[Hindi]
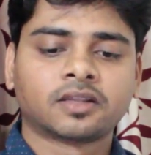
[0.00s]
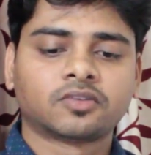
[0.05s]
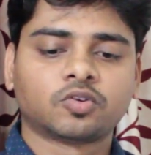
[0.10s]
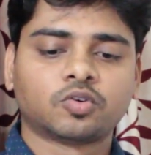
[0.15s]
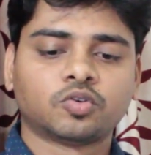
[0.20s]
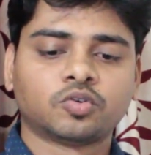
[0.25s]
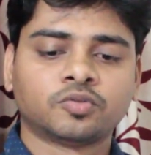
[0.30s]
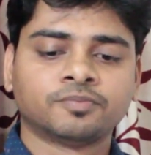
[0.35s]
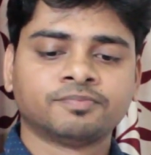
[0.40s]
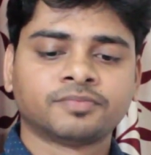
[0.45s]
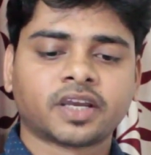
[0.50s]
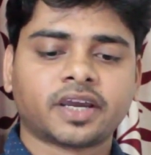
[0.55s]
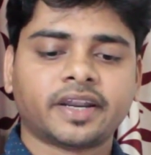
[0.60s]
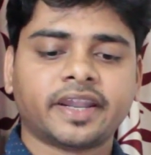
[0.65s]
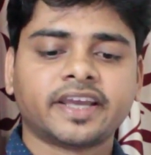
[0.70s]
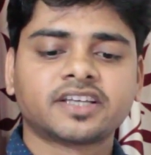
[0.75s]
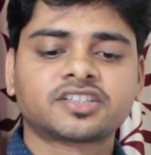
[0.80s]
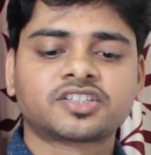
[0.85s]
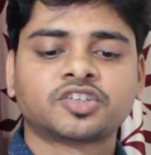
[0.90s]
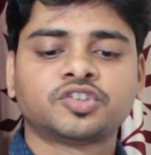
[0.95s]
तो
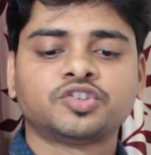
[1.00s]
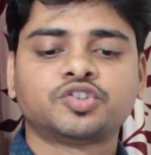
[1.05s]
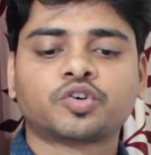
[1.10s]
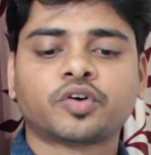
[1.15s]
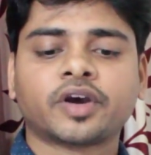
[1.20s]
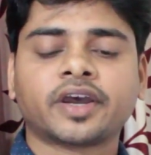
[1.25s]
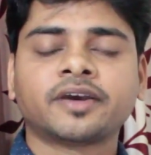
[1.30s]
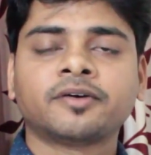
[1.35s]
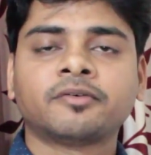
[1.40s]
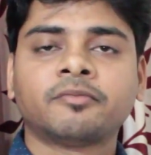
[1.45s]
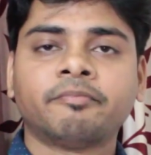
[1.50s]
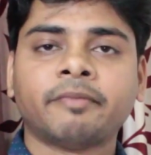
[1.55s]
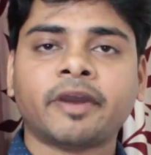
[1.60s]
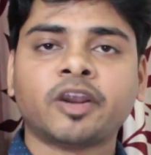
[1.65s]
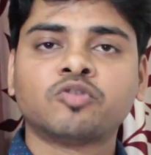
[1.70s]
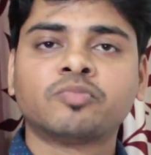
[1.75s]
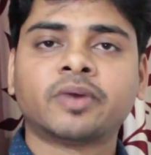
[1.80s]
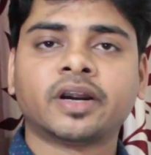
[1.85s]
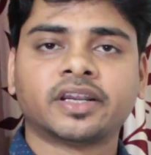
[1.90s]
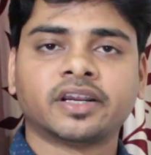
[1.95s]
नेक्स्ट जो है
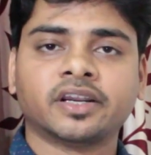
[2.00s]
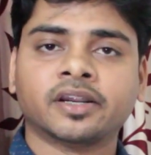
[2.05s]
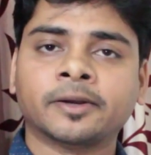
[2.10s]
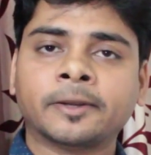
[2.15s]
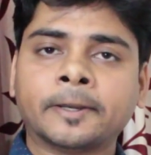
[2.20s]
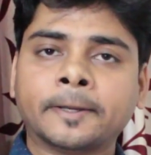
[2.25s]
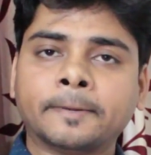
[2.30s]
मेनू बटन